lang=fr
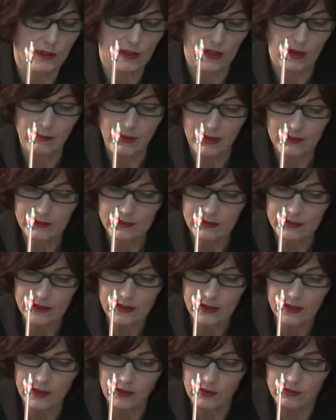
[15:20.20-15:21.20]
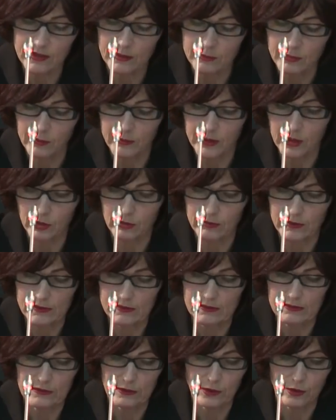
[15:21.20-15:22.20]
et un parti est créé en septembre
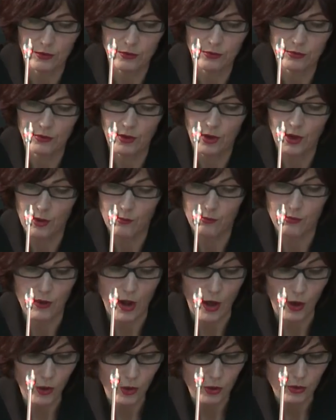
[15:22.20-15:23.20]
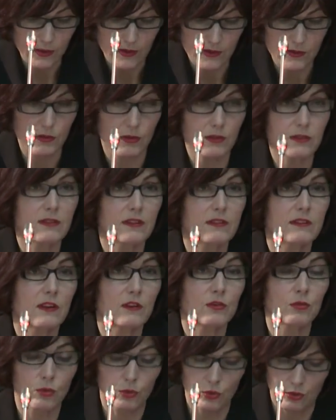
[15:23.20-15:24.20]
1999 pour la reconnaissance des
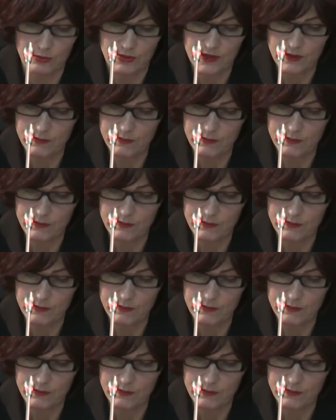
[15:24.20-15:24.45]
exactions commises